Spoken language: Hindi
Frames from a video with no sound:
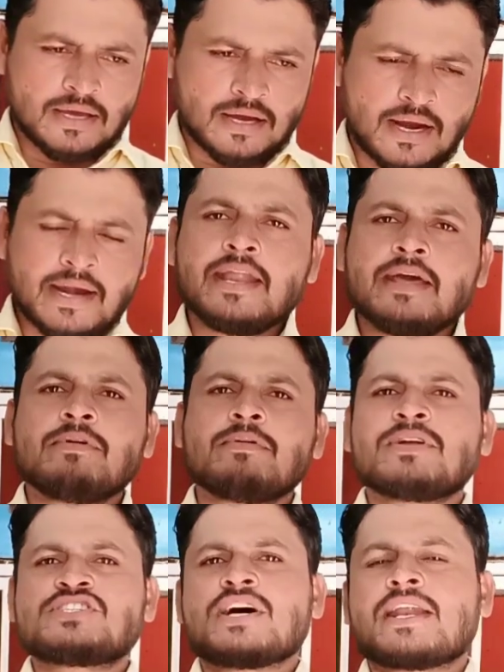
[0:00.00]
अंडे में
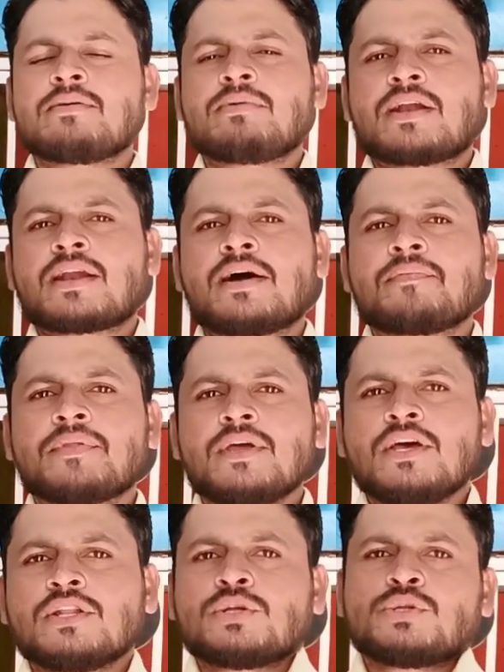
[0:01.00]
बच्चा नहीं बन रहा
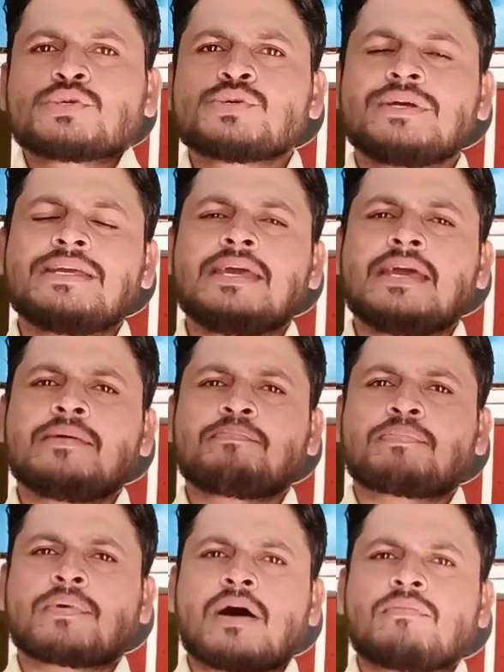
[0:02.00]
तो दोस्तों ये
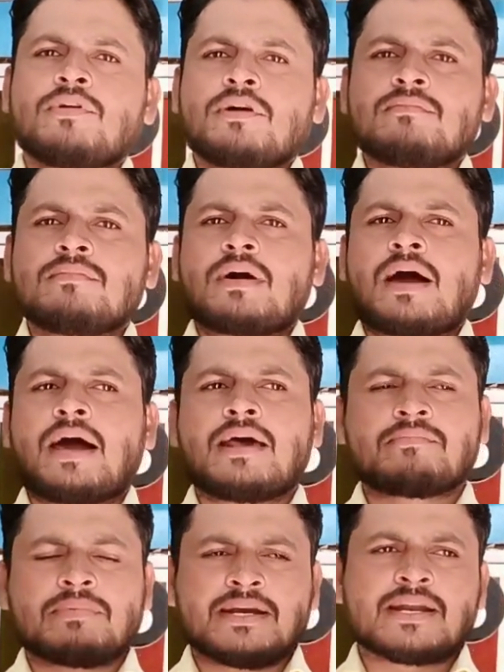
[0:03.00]
प्रॉब्लम
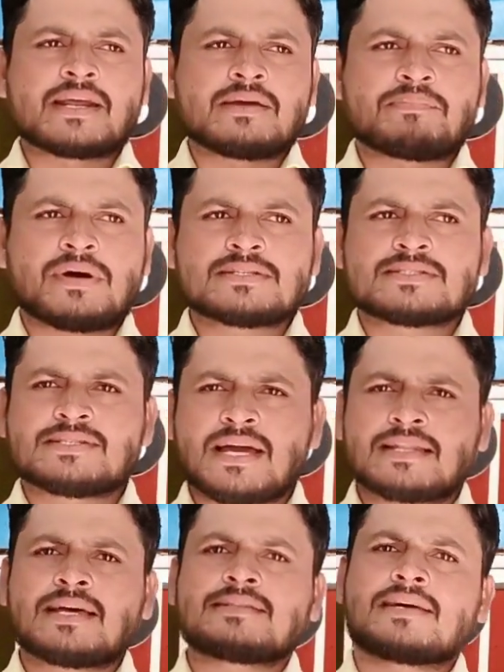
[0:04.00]
हर ब्रीडर के पास
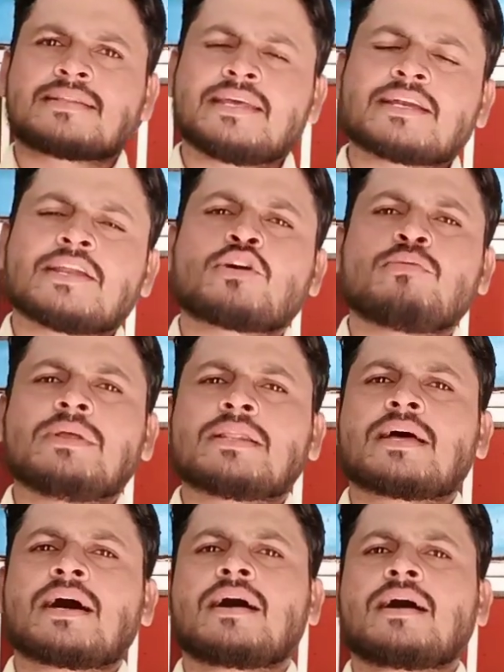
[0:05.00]
ज़्यादातर देखने को
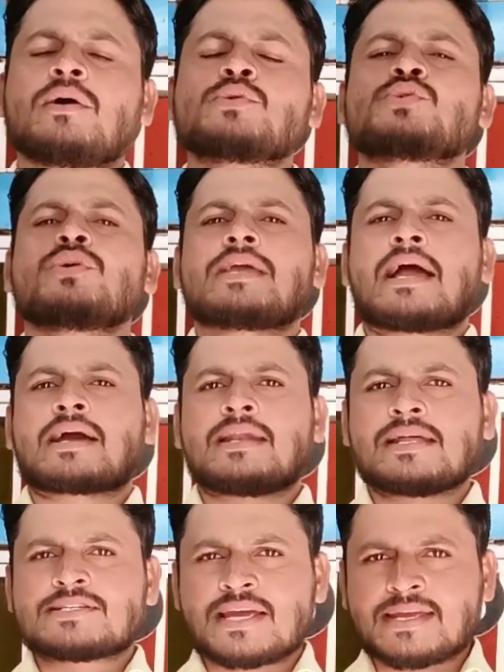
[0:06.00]
मिलता उसको क्या
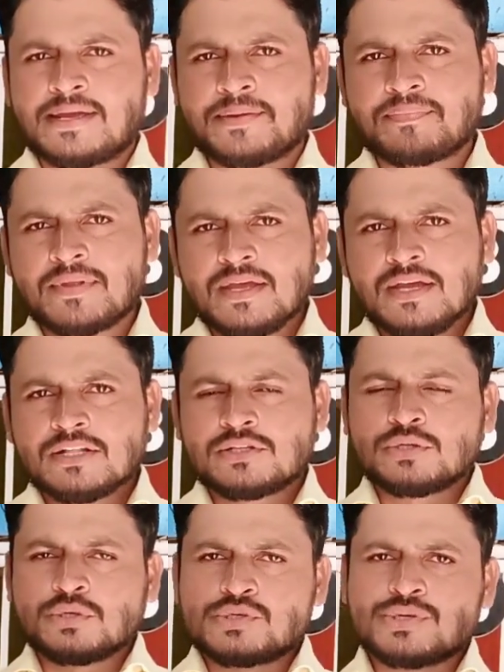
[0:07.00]
करना चाहिए
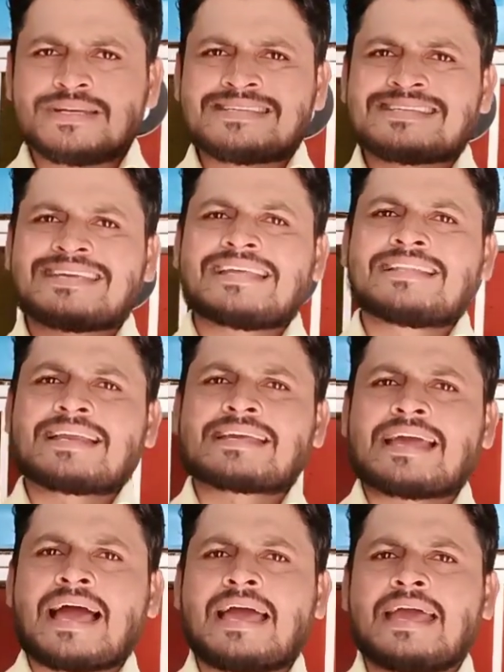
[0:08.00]
तो दोस्तों इसके अंदर
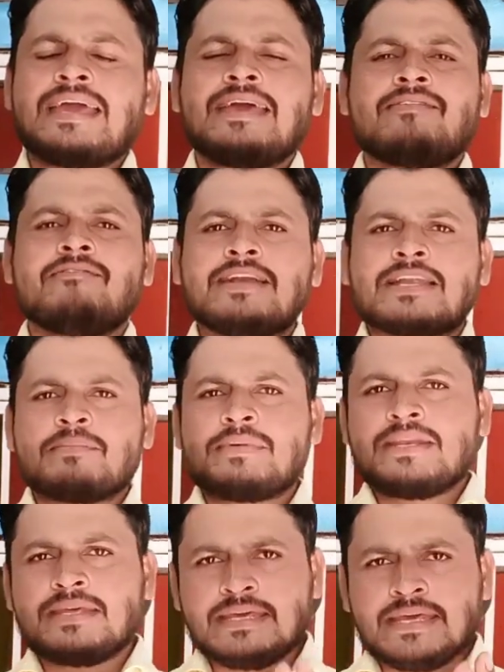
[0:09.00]
क्या है
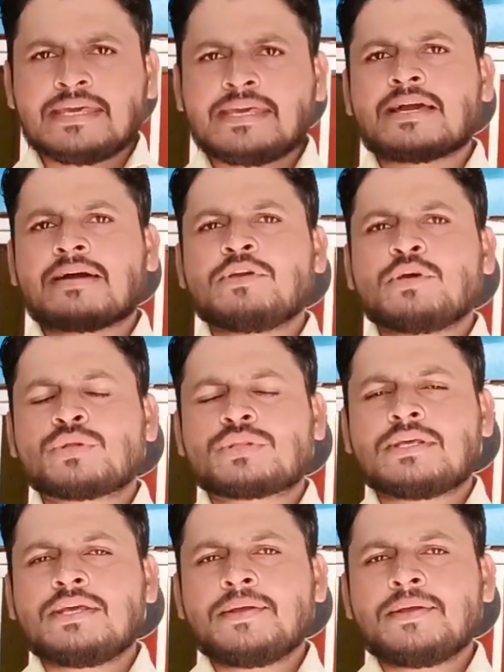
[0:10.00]
विटामिन ई e की कमी होती